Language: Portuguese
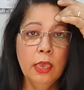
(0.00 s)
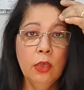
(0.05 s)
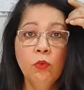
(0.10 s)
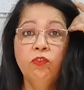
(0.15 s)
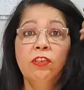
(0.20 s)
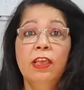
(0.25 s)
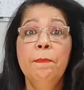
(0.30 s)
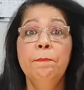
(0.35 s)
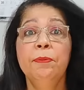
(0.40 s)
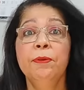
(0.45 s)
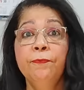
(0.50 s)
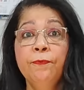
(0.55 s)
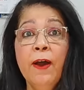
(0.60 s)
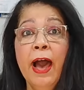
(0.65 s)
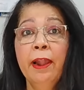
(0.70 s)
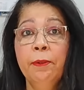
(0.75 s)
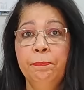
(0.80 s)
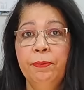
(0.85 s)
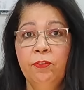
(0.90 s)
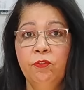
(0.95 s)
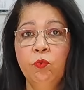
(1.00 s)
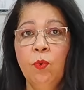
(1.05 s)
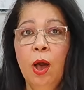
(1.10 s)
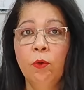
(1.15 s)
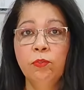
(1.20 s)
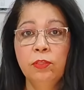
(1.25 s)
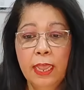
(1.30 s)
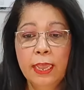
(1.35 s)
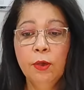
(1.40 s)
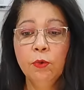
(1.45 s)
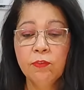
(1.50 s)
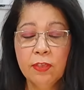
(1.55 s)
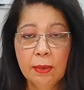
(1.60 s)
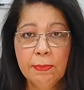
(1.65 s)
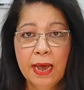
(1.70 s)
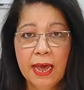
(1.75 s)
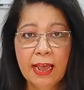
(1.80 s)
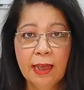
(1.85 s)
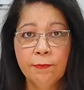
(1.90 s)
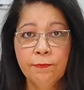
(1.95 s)
Eu sempre falo, pessoal, Deus é
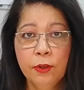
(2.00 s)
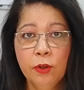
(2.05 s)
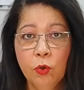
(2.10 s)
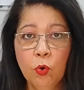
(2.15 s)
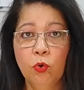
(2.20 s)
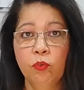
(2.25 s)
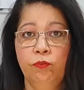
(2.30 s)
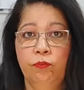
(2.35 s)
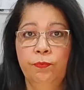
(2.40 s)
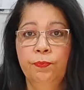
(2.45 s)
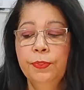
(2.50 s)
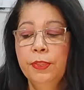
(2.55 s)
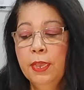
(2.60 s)
maravilhoso.